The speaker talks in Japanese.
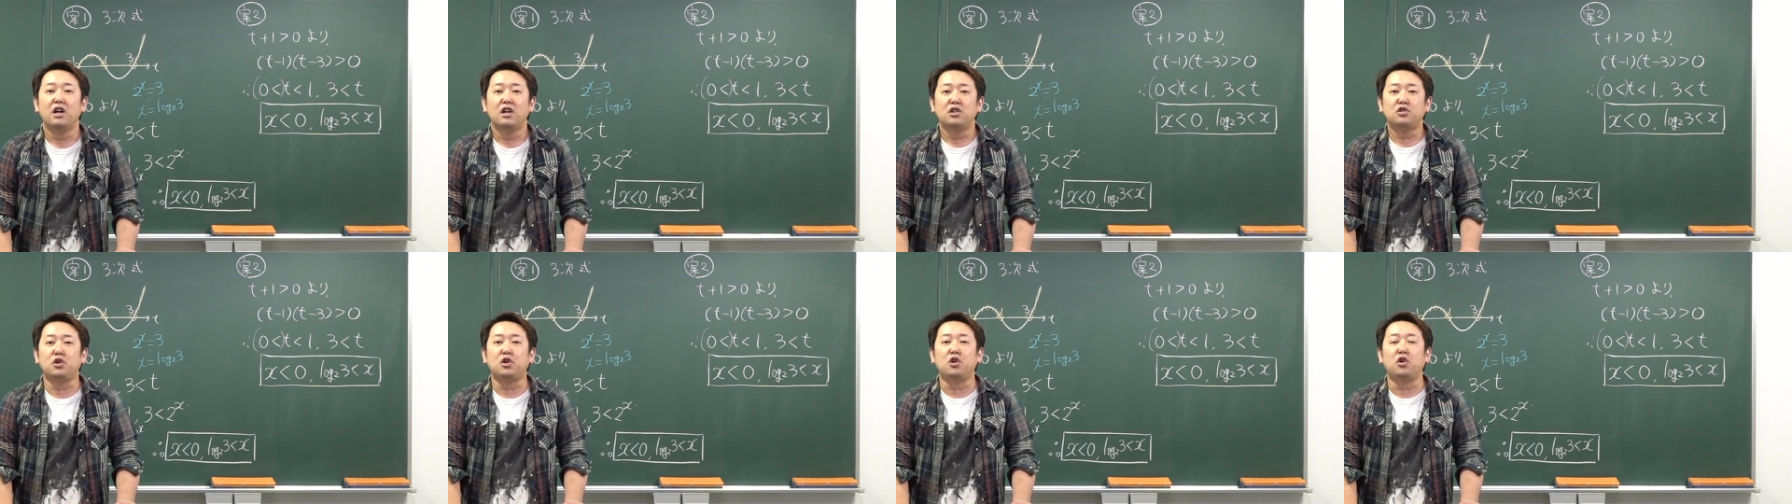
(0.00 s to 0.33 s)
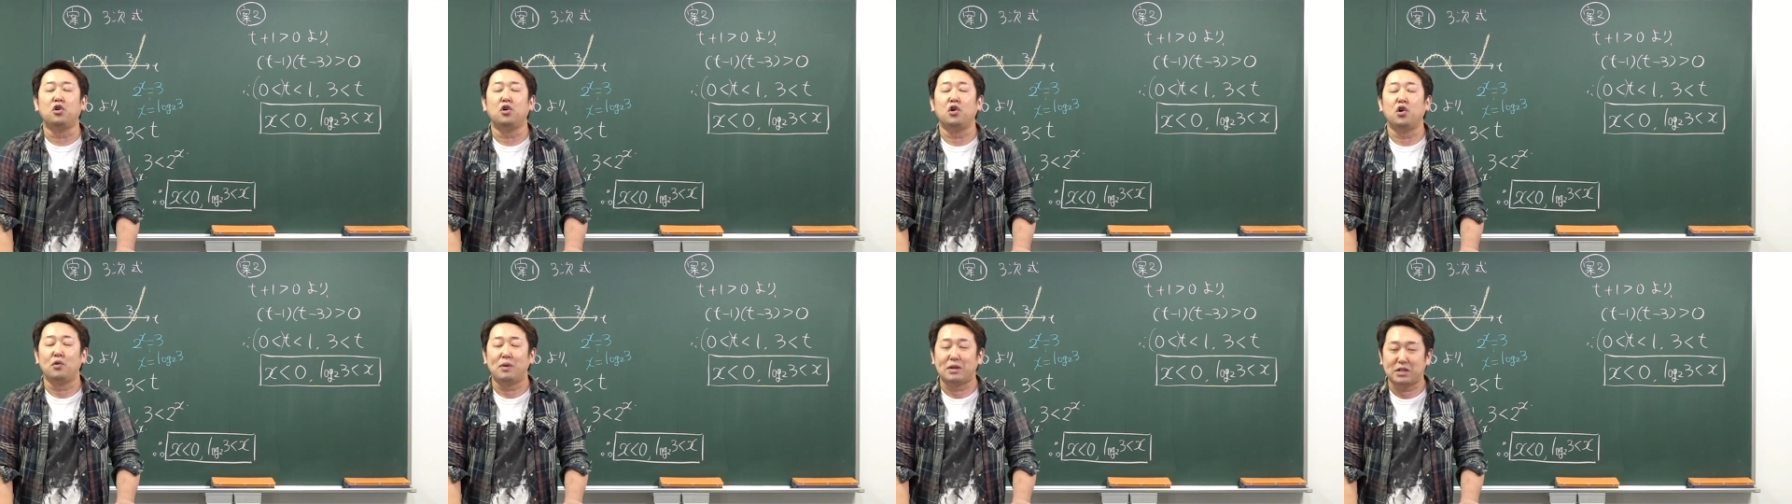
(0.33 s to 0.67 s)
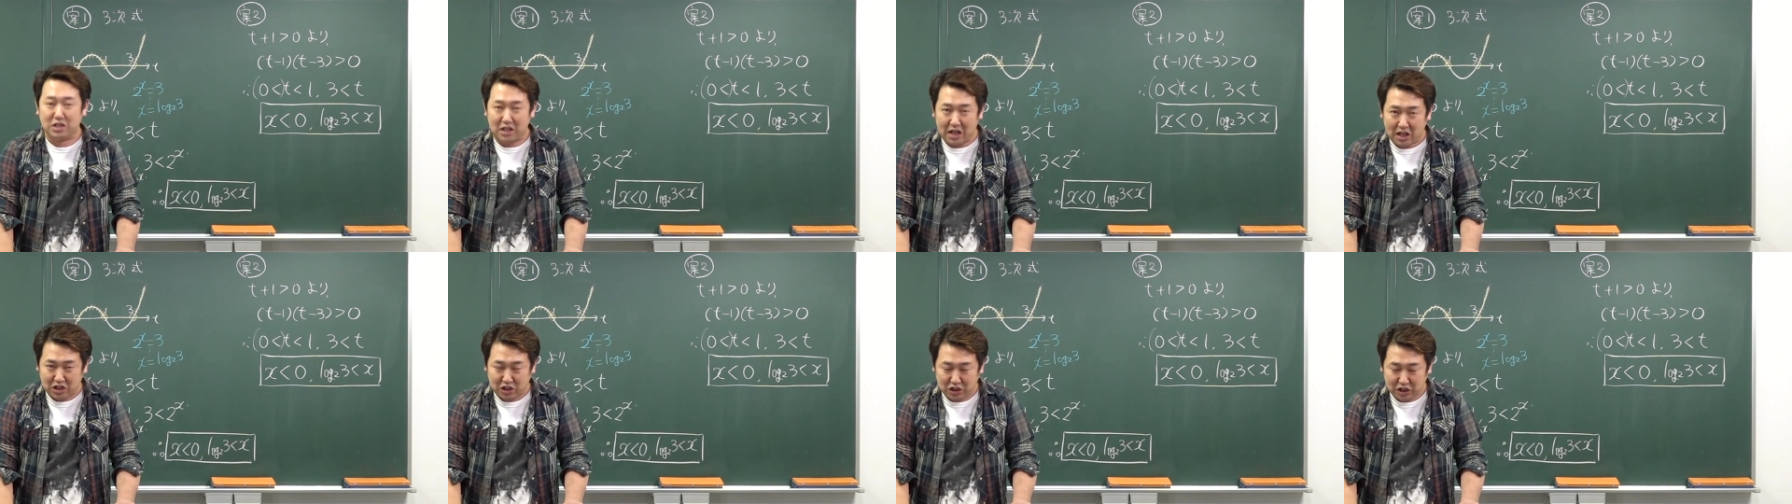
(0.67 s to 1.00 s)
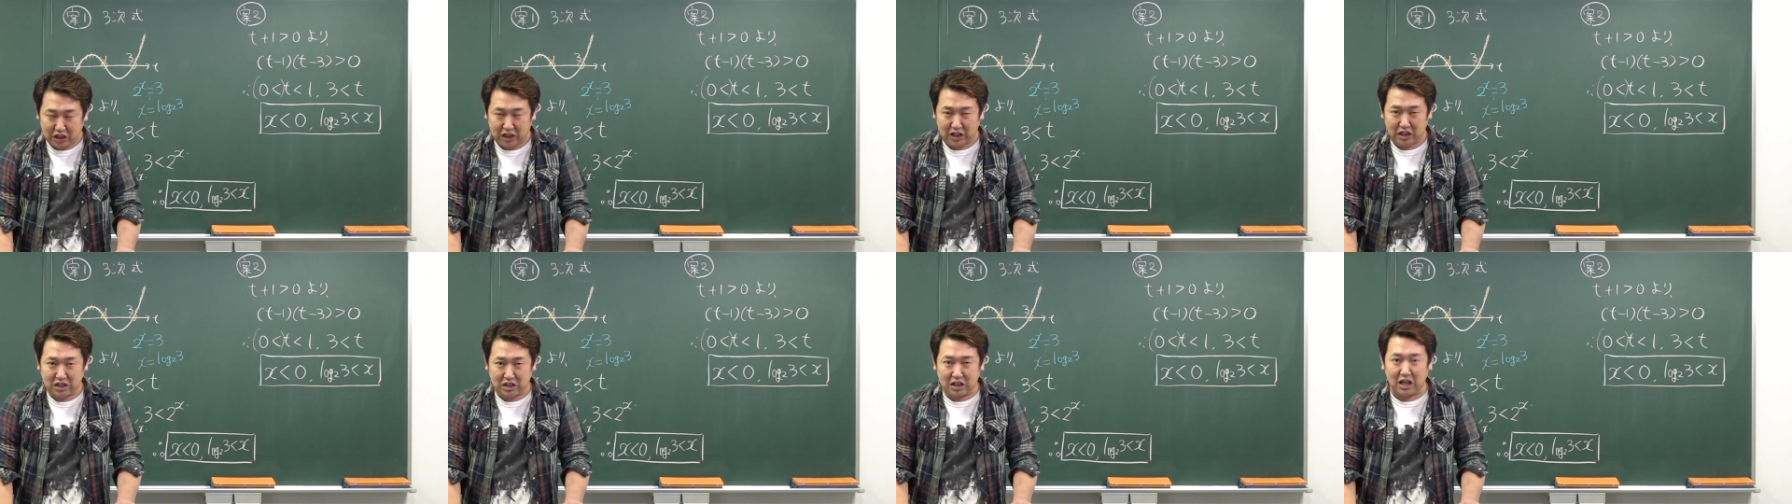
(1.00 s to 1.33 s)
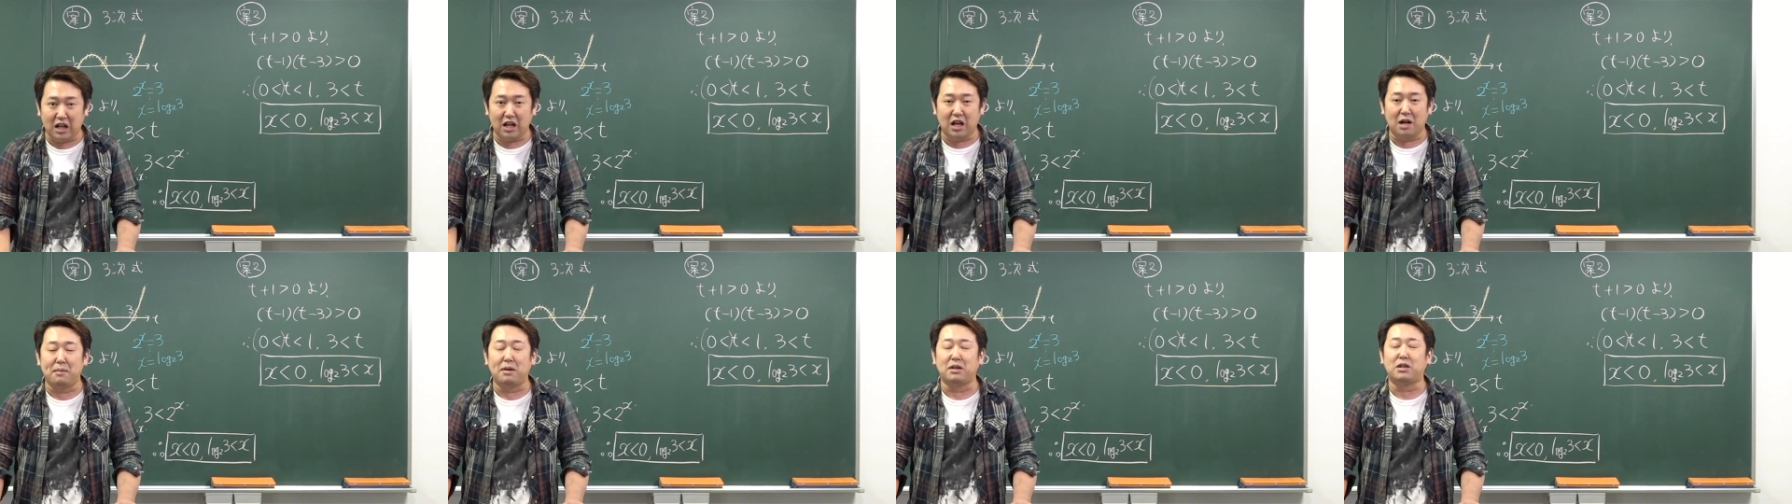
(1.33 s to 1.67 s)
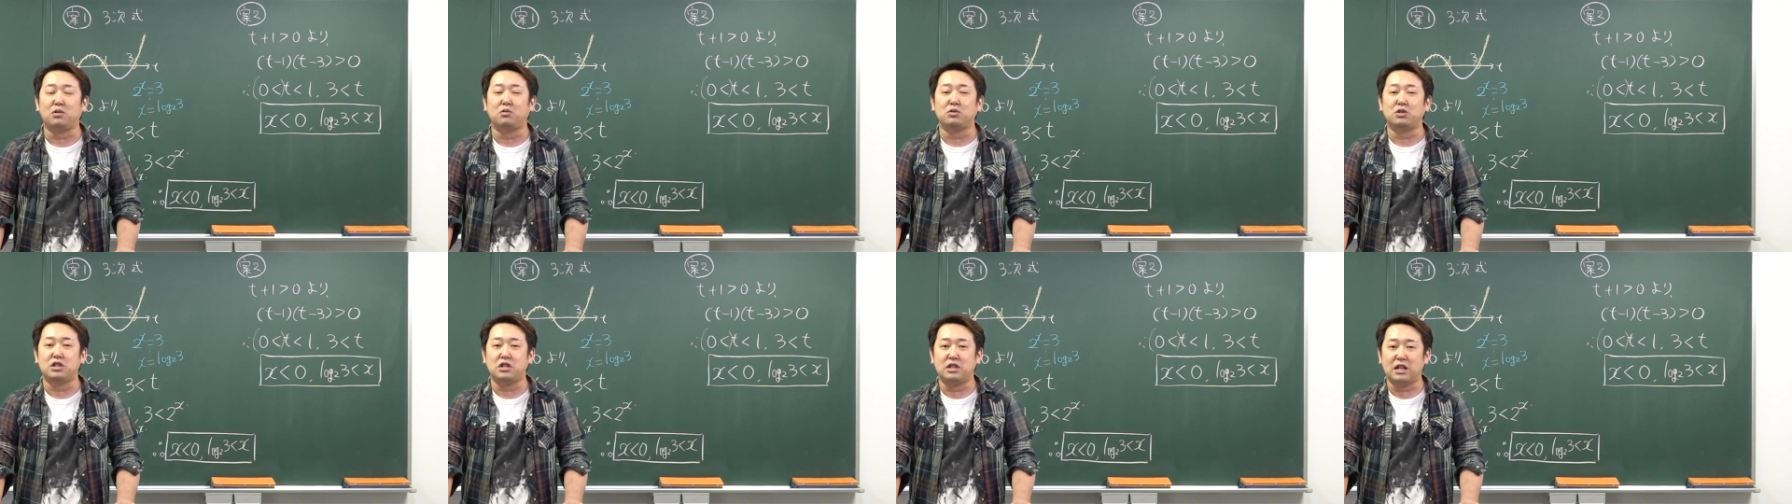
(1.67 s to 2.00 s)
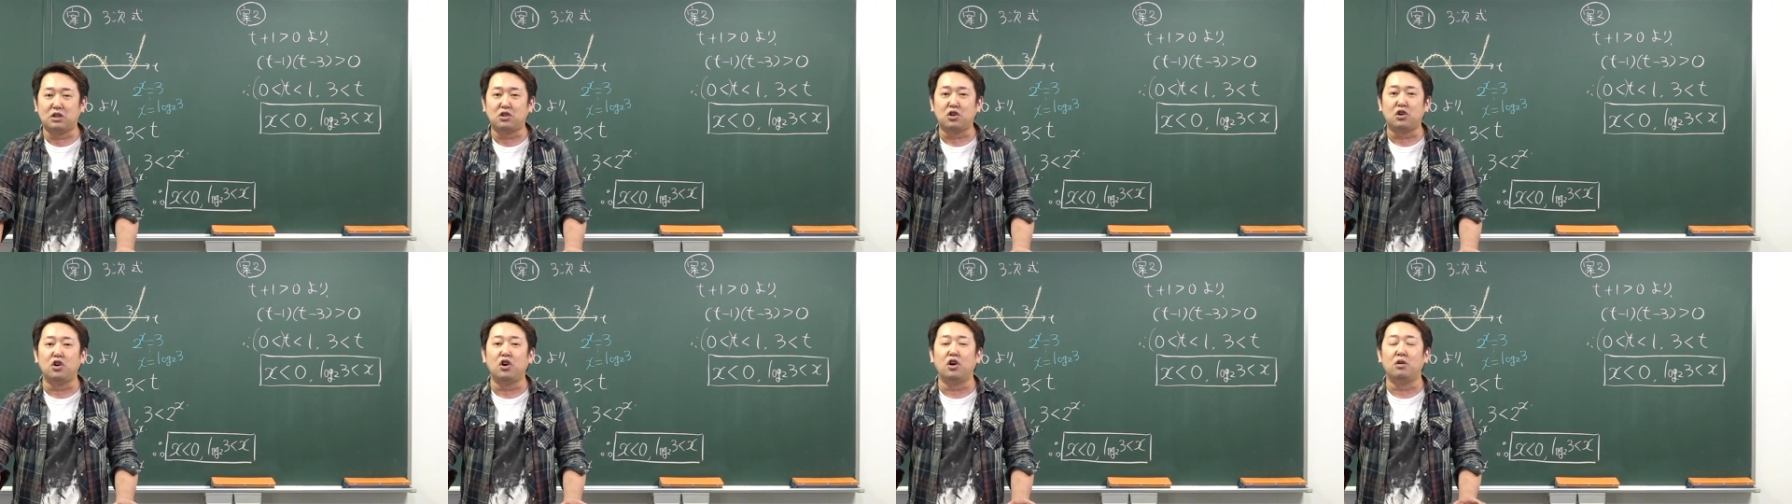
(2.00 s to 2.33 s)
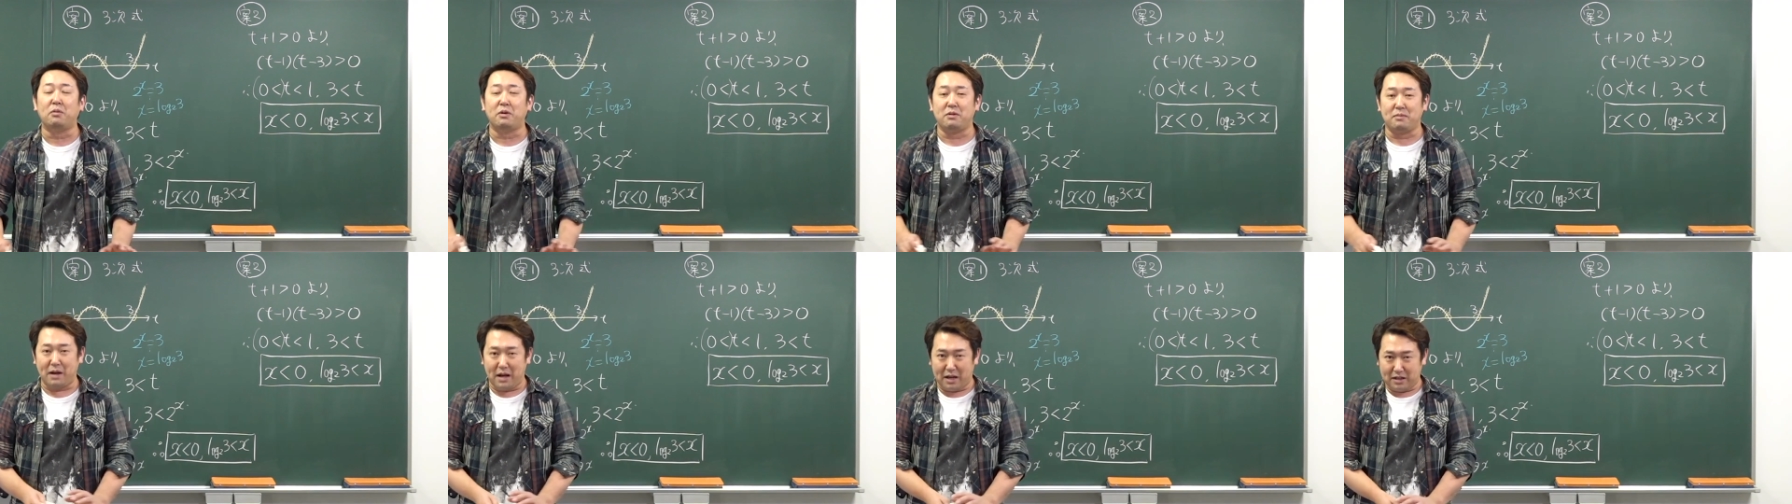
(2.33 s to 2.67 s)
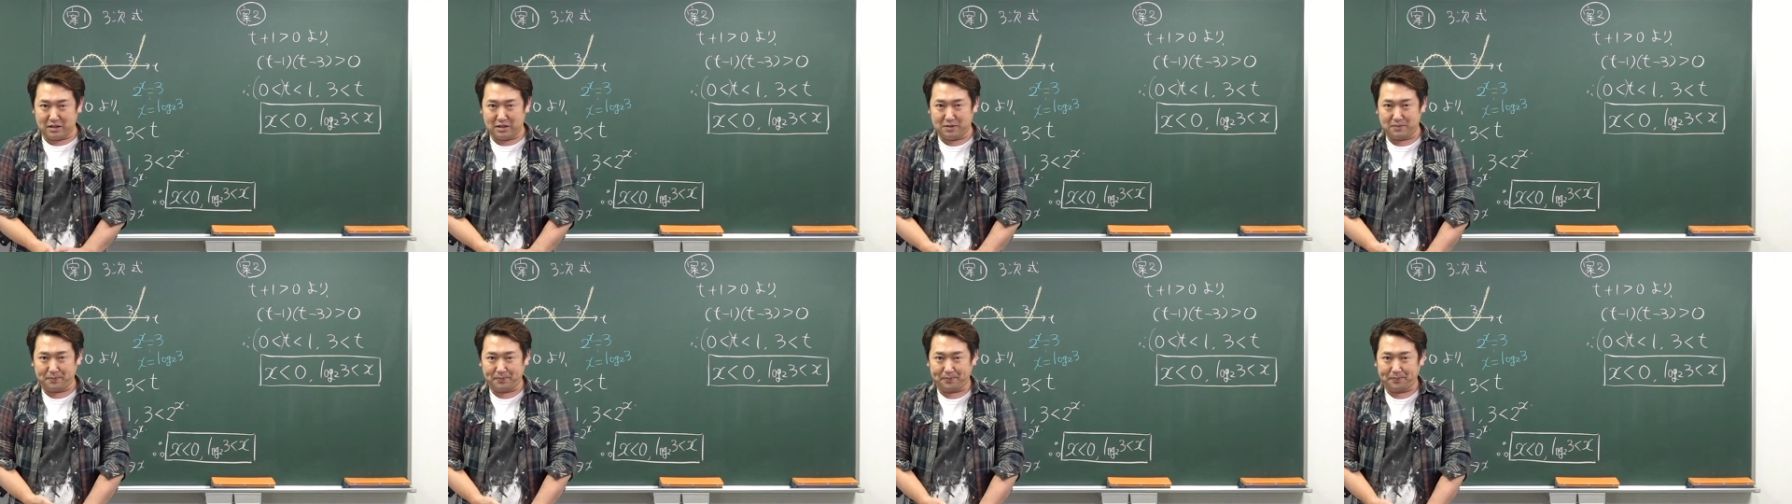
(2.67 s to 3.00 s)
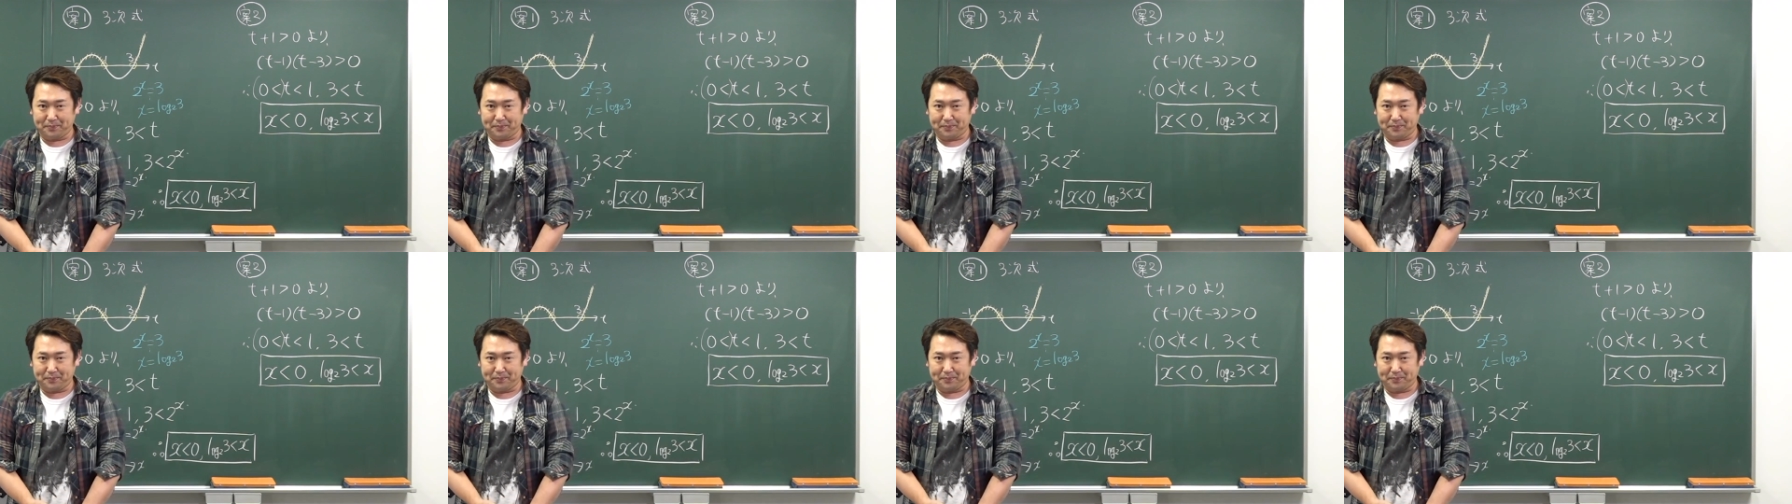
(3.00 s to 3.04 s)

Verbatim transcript: それを忘れずにしっかり頑張ってほしいなと思います。